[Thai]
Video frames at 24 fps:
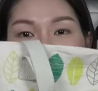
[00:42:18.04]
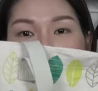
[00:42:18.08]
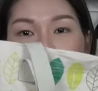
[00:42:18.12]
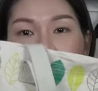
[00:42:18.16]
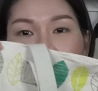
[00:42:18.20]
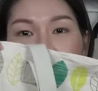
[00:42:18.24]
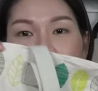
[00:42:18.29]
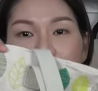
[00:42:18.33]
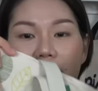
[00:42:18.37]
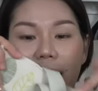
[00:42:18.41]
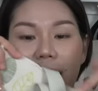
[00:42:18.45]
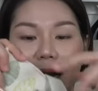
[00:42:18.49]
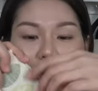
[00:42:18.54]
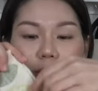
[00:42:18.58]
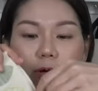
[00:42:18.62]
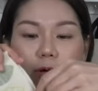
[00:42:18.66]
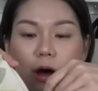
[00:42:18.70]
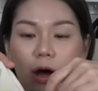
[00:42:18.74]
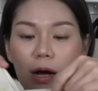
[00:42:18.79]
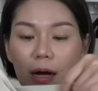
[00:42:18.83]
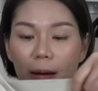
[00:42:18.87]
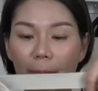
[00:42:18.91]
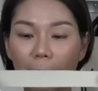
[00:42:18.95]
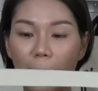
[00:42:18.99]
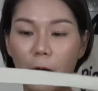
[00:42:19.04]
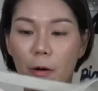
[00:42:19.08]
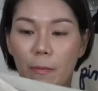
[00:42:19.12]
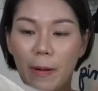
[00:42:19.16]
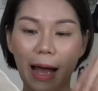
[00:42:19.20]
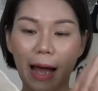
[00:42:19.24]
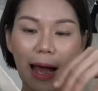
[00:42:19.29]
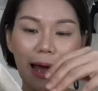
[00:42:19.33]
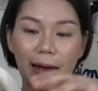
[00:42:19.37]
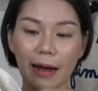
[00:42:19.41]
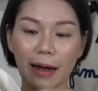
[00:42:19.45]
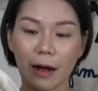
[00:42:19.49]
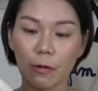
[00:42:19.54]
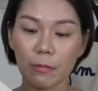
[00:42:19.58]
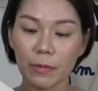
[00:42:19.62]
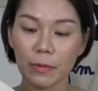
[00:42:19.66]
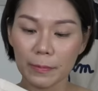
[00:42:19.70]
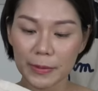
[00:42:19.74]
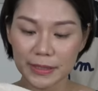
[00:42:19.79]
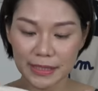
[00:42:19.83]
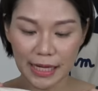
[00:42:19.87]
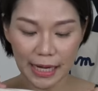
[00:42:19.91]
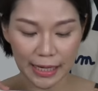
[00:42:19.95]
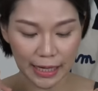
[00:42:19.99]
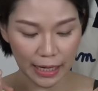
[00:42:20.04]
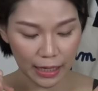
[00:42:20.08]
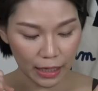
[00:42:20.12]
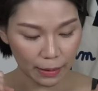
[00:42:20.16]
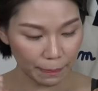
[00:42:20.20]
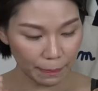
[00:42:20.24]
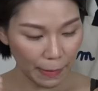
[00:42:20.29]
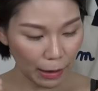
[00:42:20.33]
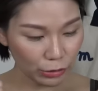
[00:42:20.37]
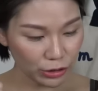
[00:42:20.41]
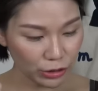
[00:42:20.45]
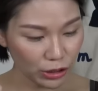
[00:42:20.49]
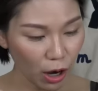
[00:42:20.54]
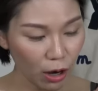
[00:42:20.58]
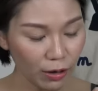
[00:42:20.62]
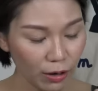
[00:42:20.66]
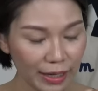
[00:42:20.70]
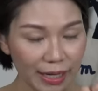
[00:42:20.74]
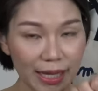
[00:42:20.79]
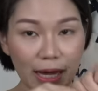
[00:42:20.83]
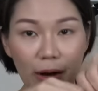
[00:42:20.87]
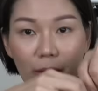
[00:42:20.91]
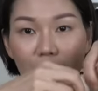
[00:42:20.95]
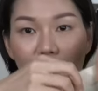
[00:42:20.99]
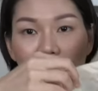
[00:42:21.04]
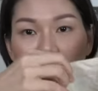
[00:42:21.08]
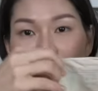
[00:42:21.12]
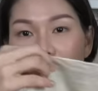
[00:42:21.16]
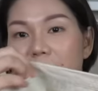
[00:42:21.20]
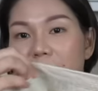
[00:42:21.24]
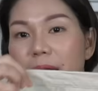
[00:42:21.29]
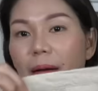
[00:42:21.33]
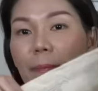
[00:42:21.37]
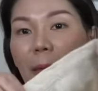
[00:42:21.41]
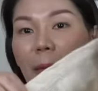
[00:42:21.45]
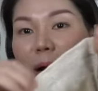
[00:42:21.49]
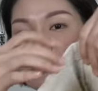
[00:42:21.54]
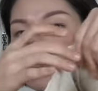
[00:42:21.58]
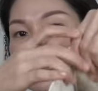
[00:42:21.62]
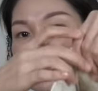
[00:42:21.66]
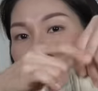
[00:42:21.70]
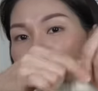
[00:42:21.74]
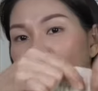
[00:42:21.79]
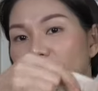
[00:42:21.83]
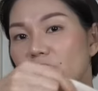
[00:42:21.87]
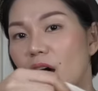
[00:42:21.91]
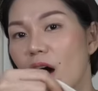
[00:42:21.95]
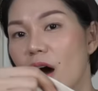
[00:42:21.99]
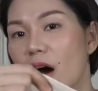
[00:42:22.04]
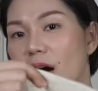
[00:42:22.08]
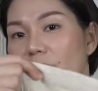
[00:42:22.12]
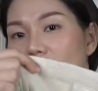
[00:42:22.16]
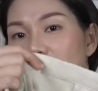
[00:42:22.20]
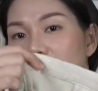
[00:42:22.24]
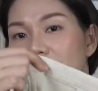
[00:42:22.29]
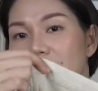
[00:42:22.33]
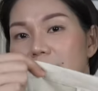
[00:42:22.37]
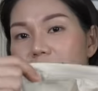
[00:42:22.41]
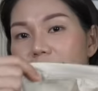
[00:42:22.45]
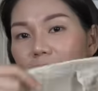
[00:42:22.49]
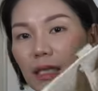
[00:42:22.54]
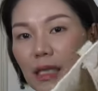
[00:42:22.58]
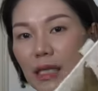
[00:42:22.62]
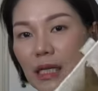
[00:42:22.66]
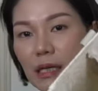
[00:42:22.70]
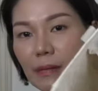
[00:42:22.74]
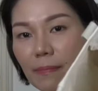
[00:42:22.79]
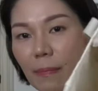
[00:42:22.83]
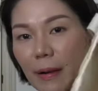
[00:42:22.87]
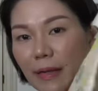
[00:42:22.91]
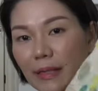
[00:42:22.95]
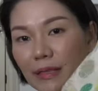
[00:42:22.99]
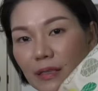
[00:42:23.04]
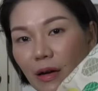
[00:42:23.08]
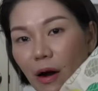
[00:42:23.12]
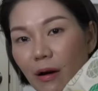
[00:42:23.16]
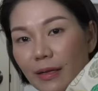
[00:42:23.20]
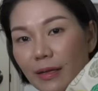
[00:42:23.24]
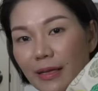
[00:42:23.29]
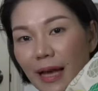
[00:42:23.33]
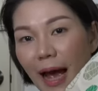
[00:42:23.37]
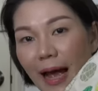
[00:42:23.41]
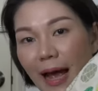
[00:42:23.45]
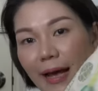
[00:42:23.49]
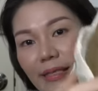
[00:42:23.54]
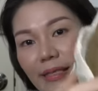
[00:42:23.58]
มาด้วยนะคะแล้วก็กระเป๋าผ้าของเขามันไม่ใช่แค่กระเป๋าช่องเดียวค่ะเป็นกระเป๋า2ช่องคือเป็นช่องใหญ่